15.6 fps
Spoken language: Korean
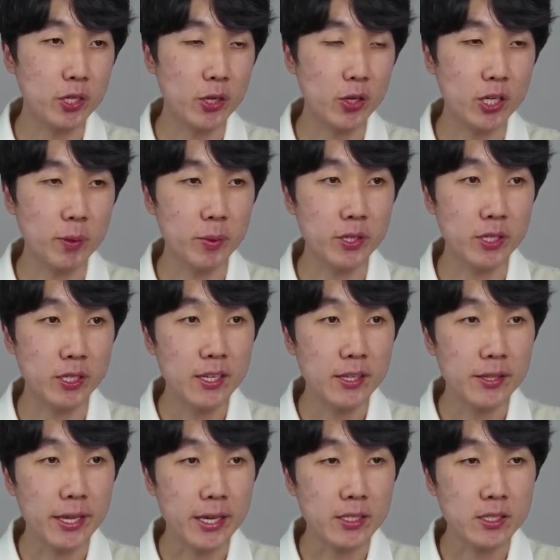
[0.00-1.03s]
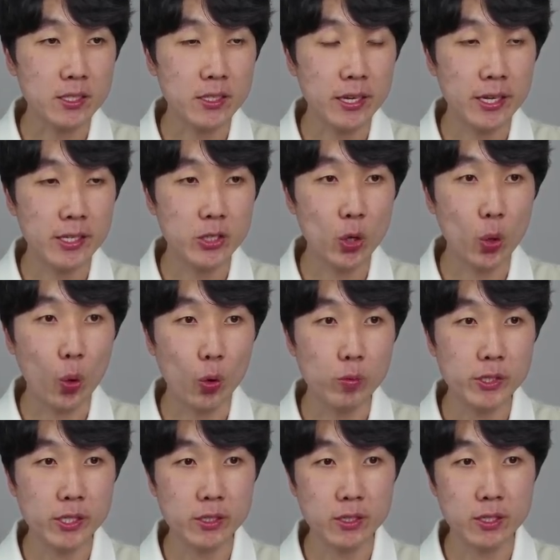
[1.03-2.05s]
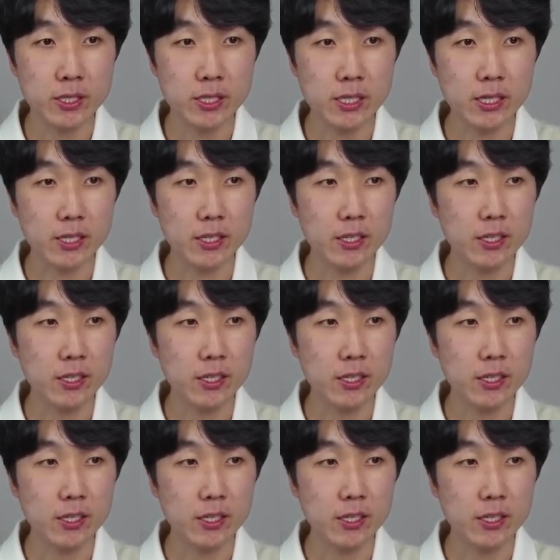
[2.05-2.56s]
거냐면은 넥스트에서 Objective-C